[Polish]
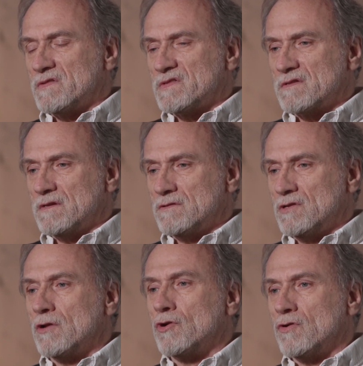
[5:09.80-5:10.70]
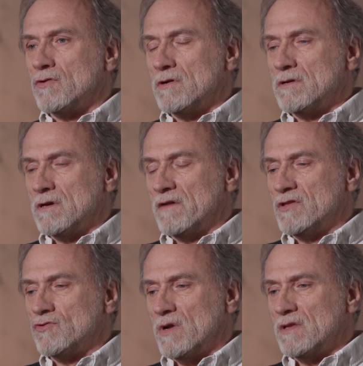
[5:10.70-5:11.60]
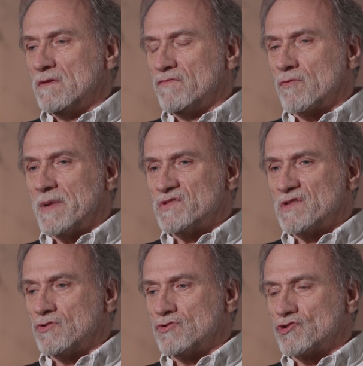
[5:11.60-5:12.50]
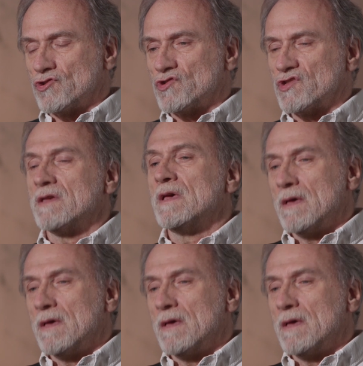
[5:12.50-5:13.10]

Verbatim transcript: więc tylko e, ewentualnie informacje dotyczące.